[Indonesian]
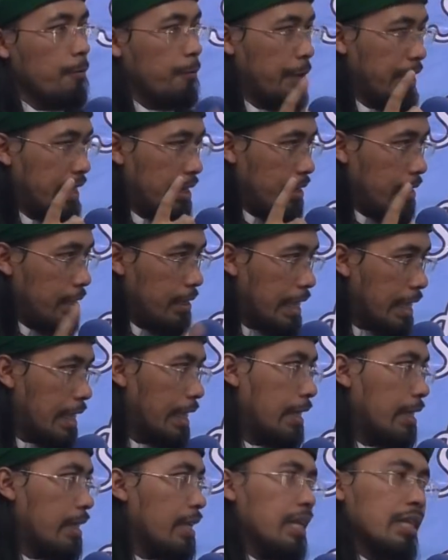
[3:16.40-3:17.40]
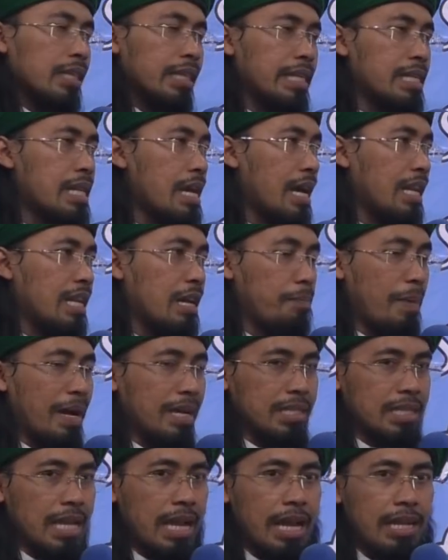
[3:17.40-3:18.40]
fiddin. Tidak ada
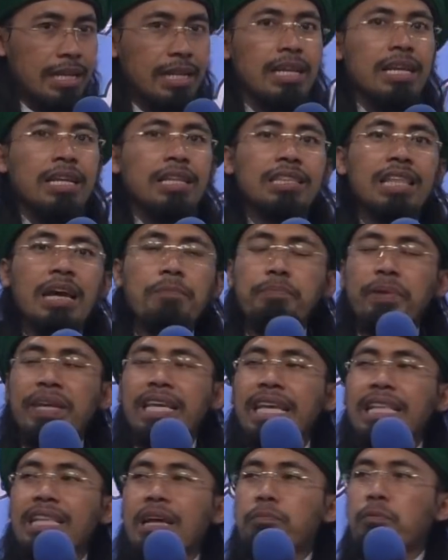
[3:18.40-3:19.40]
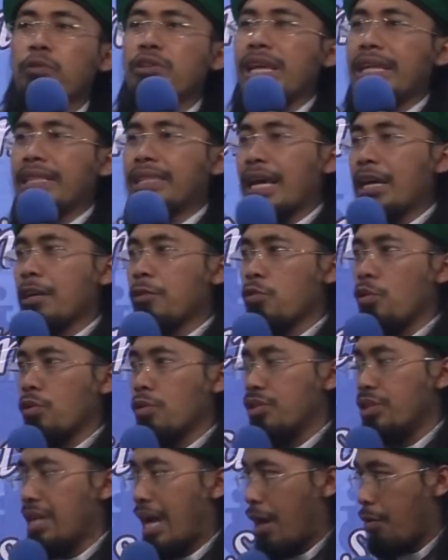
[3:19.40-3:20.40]
paksaan. Tapi kita punya
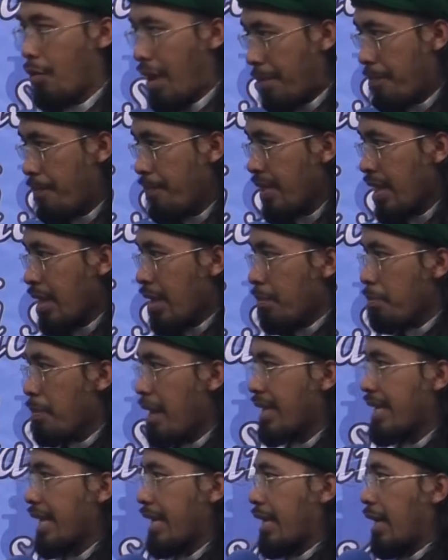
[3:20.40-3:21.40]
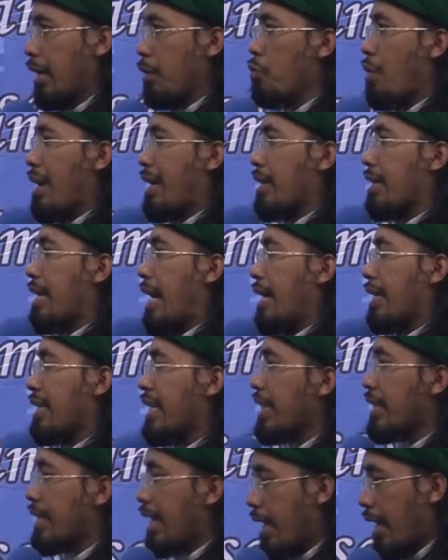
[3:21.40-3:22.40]
tanggung jawab bagi keluarga
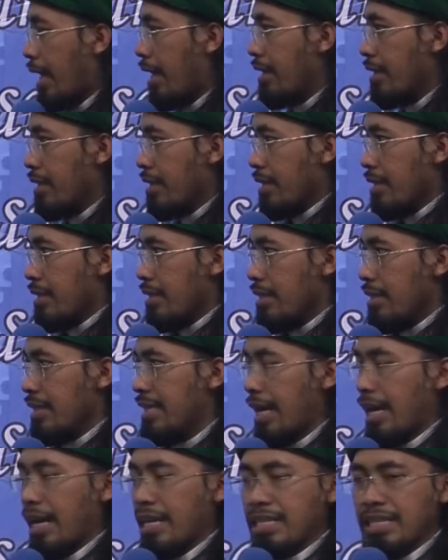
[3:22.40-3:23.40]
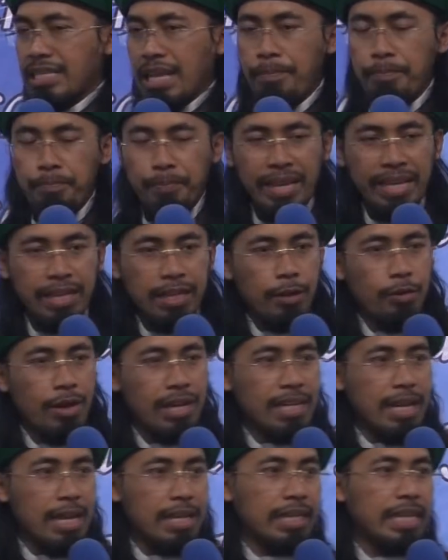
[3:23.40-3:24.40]
kita. Jangan sampai
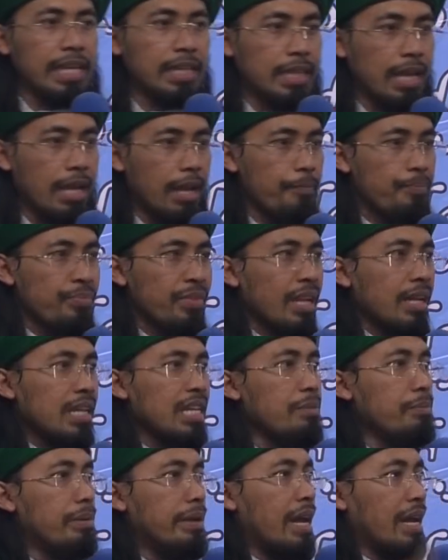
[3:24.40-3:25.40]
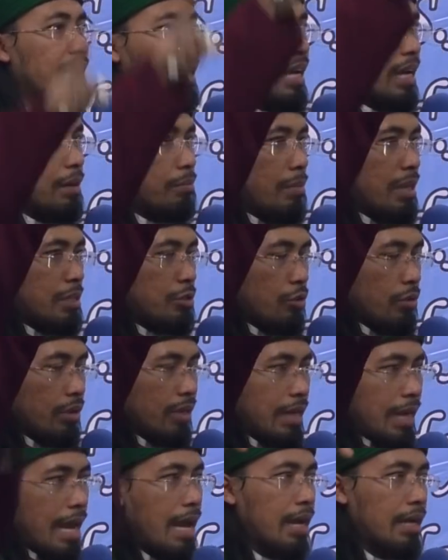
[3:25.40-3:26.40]
keluarga kita dibiarkan masuk
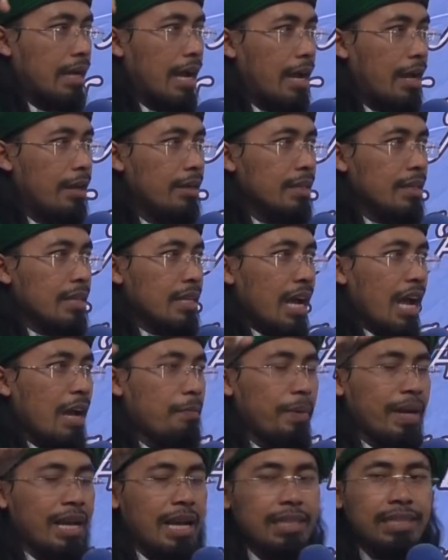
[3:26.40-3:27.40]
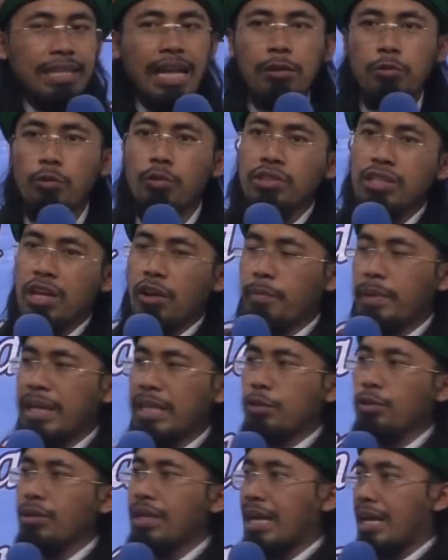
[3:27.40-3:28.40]
neraka. Apakah tanggung jawab
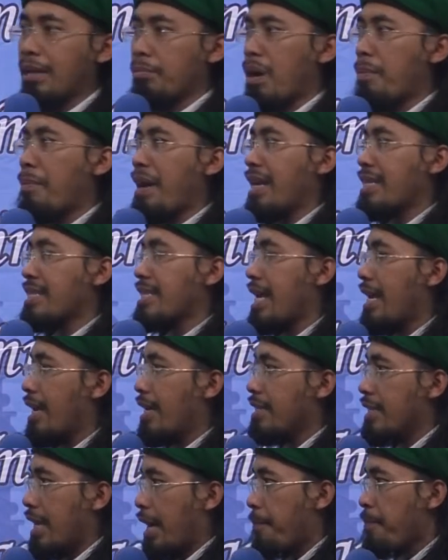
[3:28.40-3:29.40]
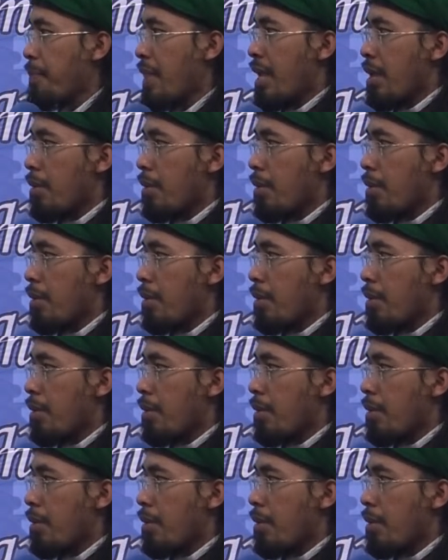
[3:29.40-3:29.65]
itu dengan memaksanya?